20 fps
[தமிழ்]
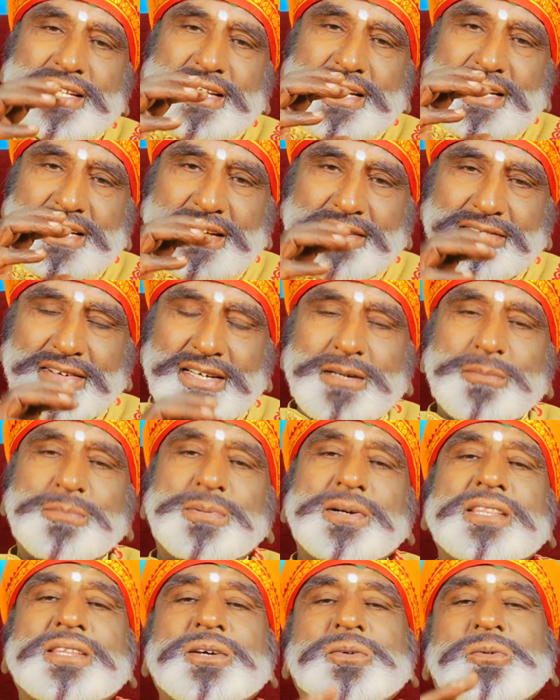அதை
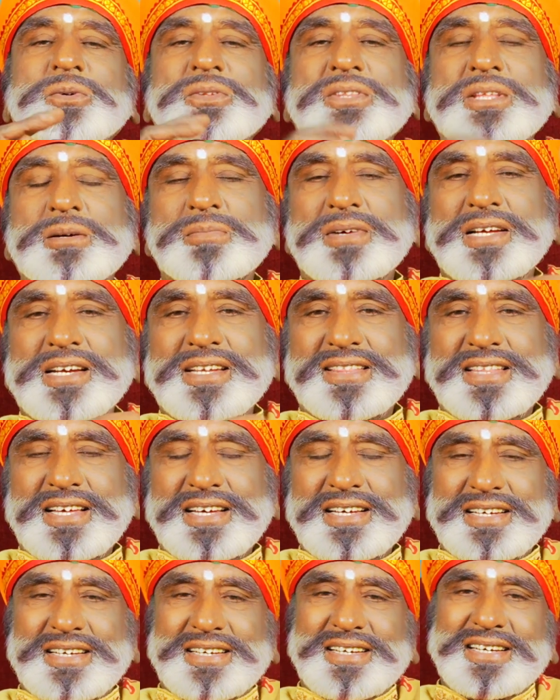நவீனப்படுத்தி கொடுத்த மாதிரி
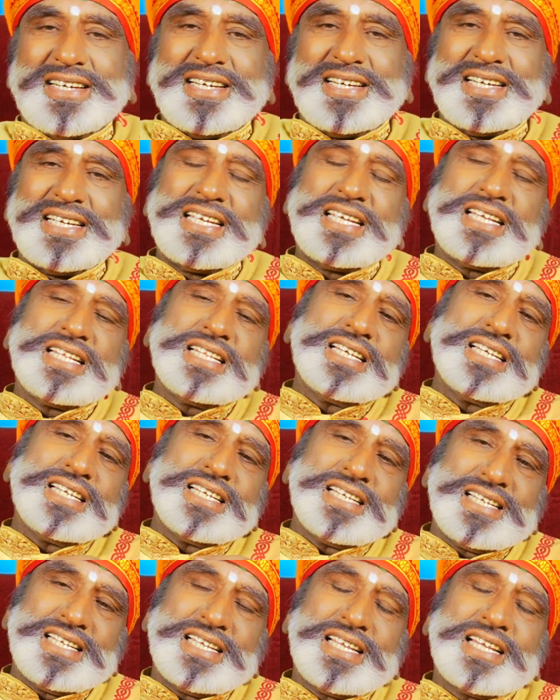தான் இது
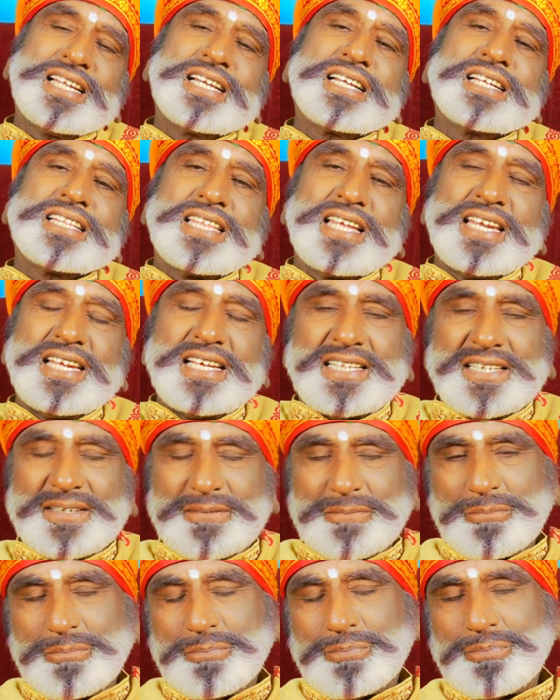எனக்கு தெரியுது
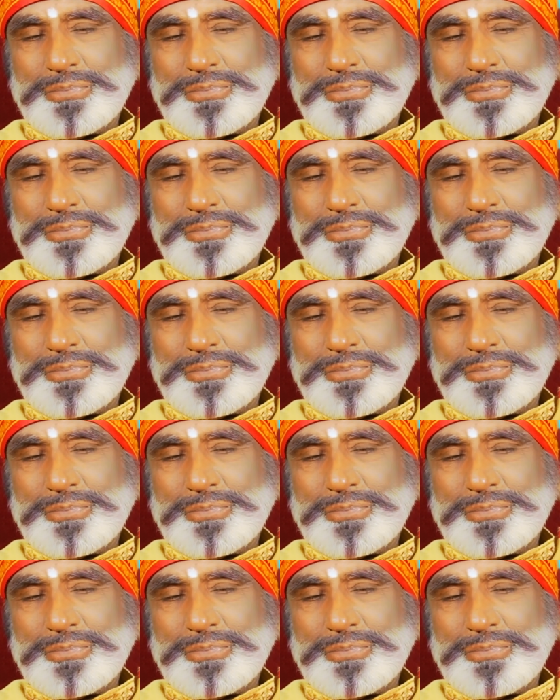